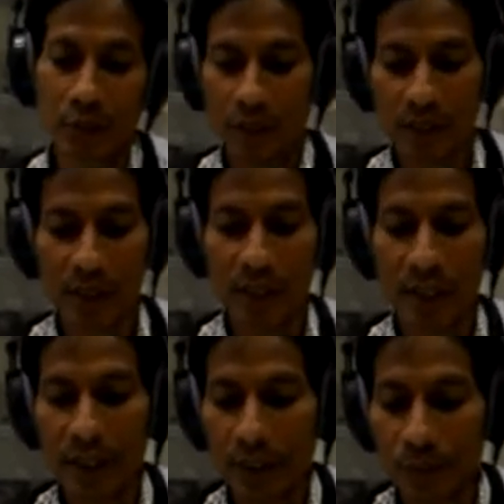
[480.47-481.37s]
orang yang
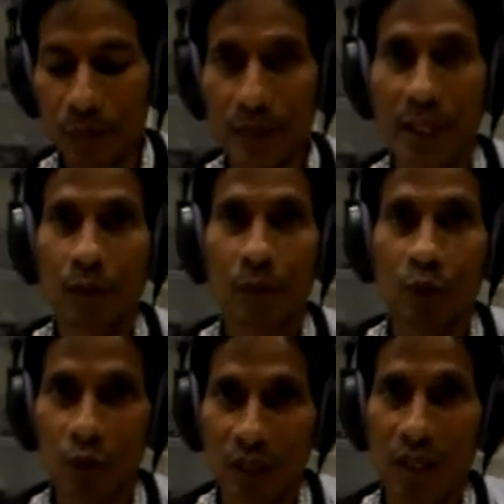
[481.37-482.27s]
hidup di dalam
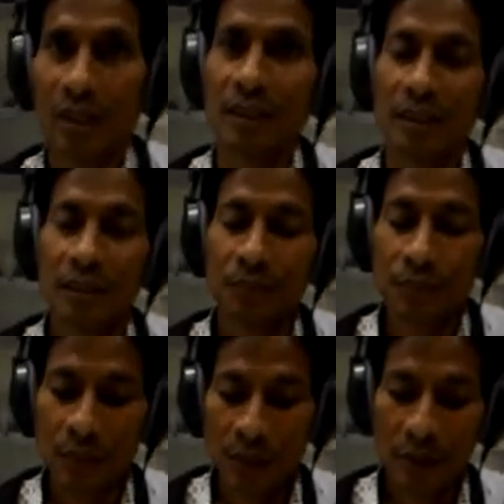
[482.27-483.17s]
dosa ya.
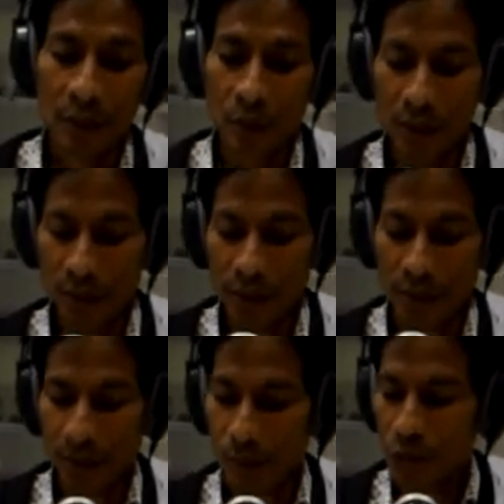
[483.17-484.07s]
Tuhan
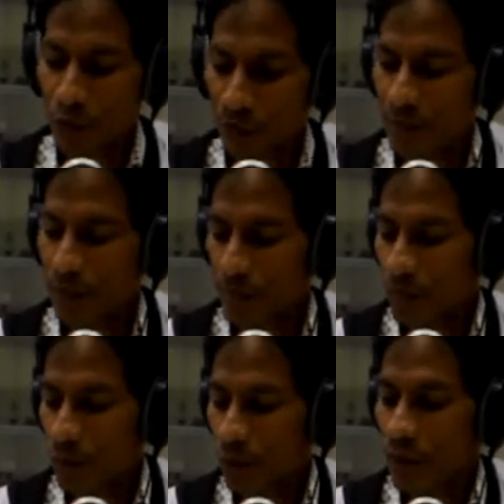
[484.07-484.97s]
tidak mungkin
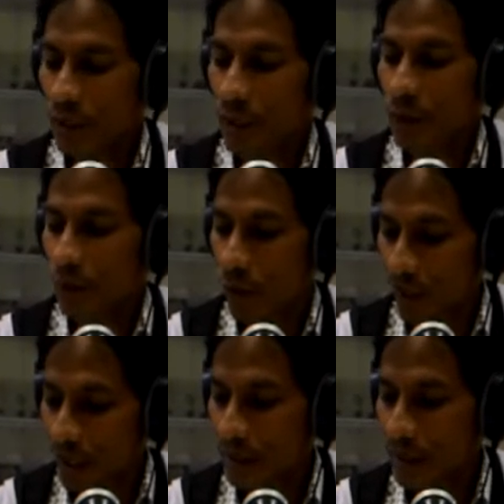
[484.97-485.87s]
memenuhi hidup
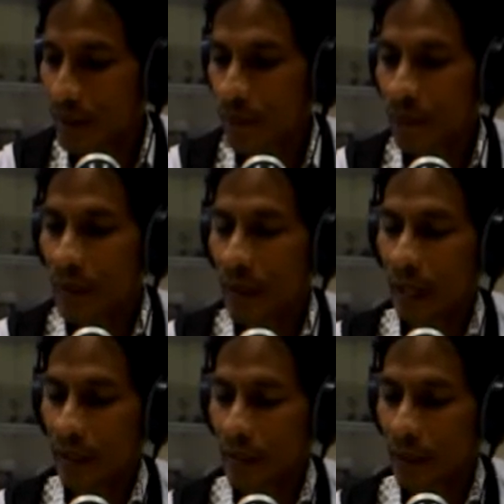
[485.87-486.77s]
orang ya.
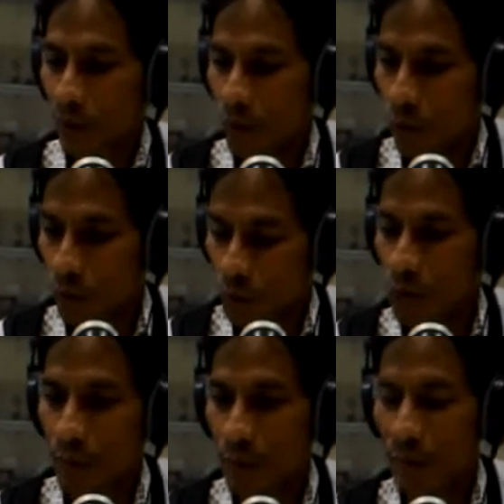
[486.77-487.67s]
Artinya Roh
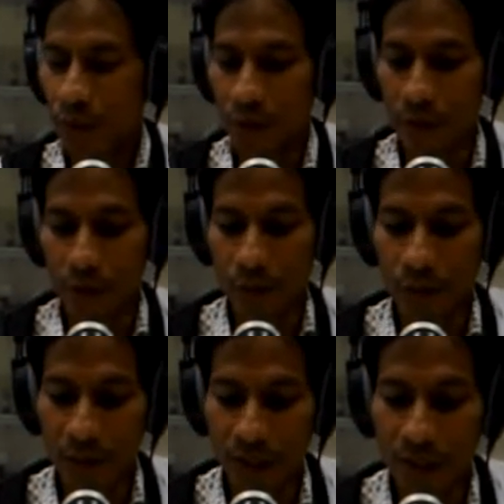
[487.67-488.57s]
Kudus memenuhi hidup
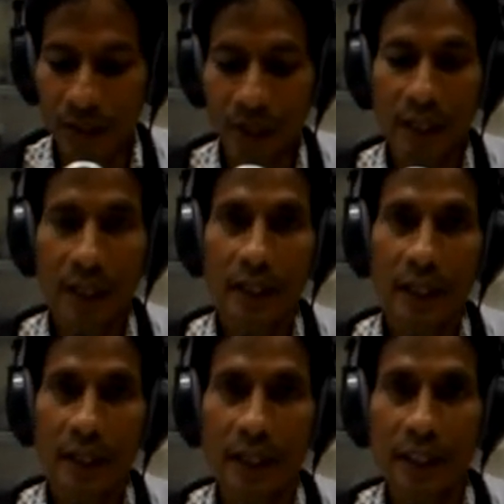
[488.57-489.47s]
orang
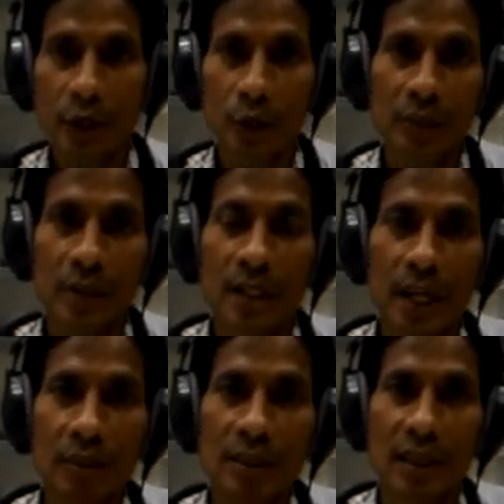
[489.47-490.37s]
yang hidup di
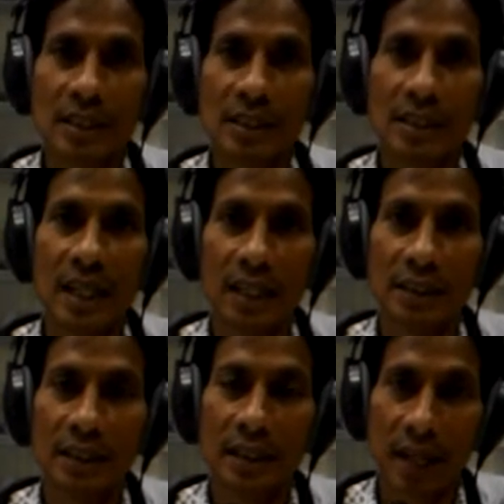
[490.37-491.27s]
dalam
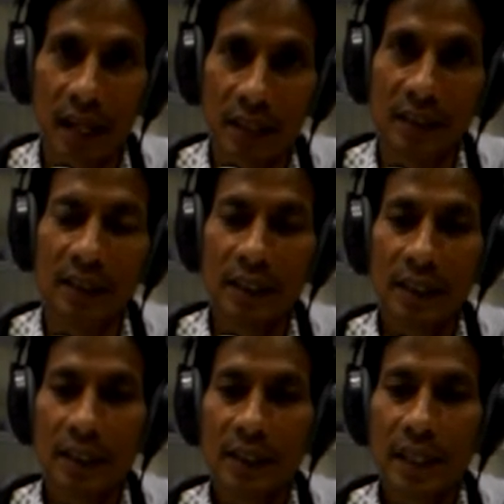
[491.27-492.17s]
kesia-siaan,
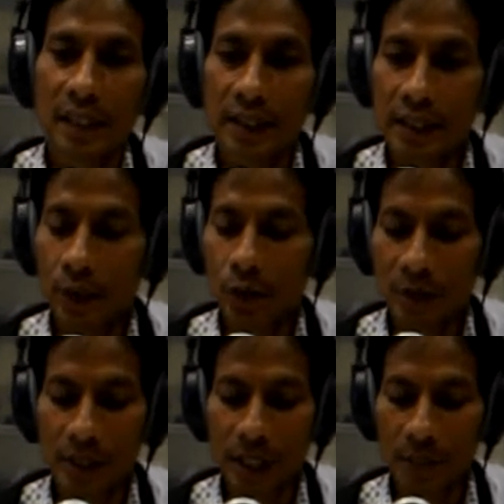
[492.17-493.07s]
yang hidup
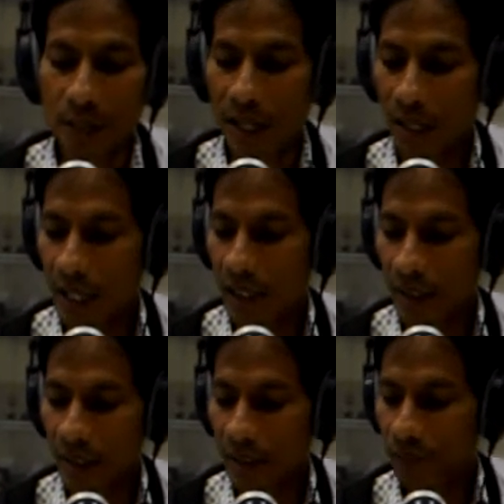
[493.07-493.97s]
di dalam hal-hal
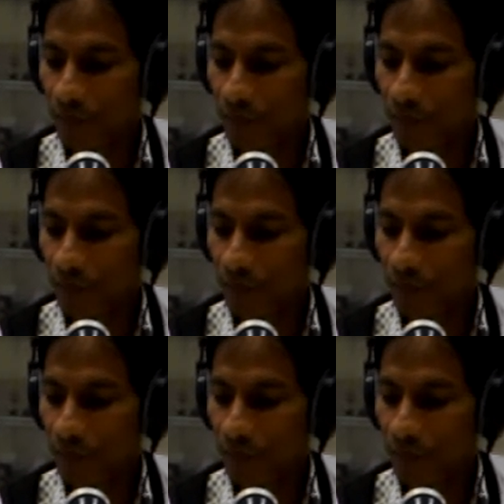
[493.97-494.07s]
yang